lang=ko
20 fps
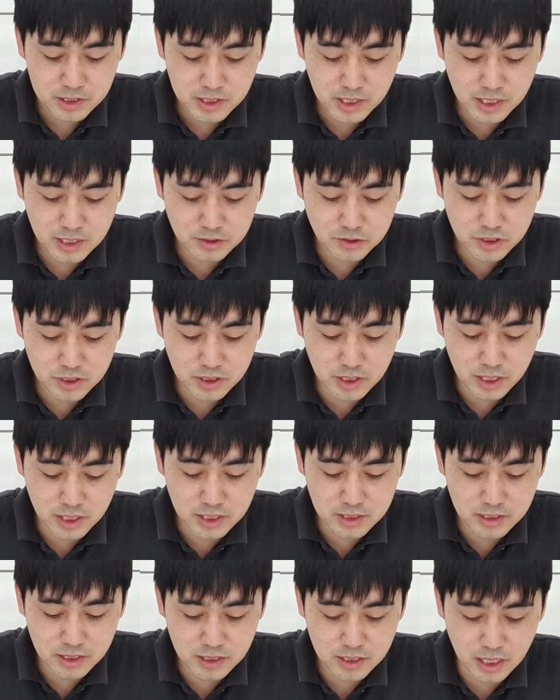
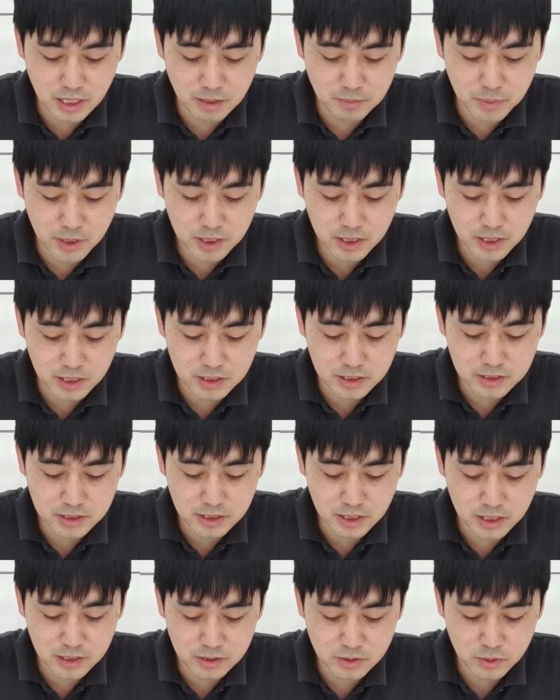탈취당한 자를 압박하는
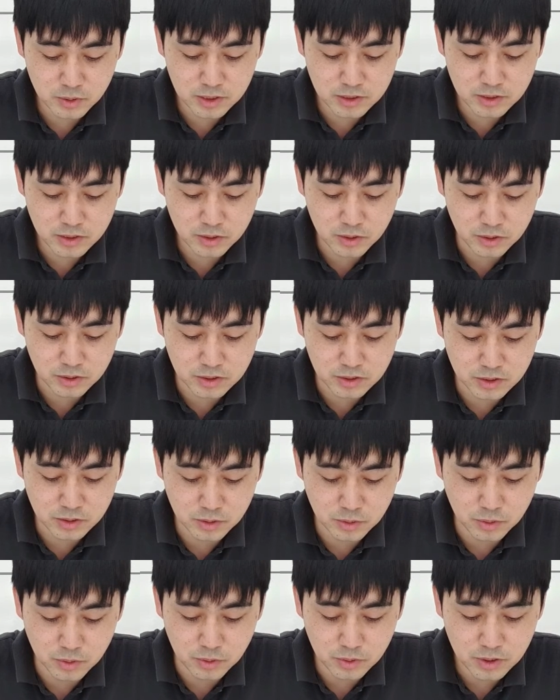자의 손에서
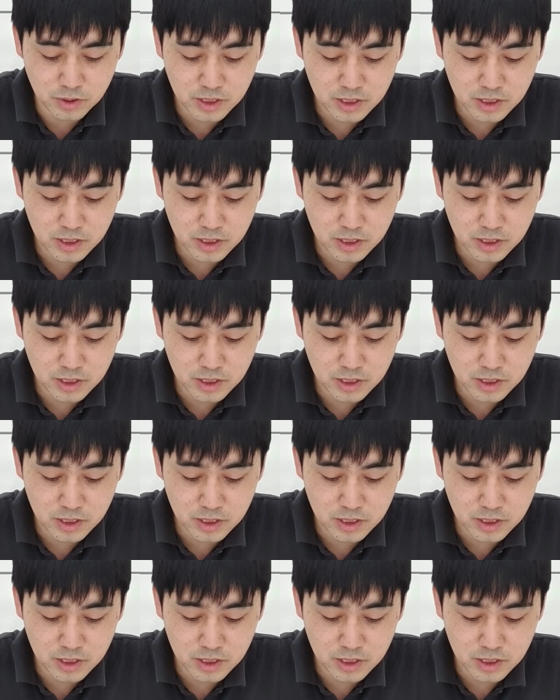건지고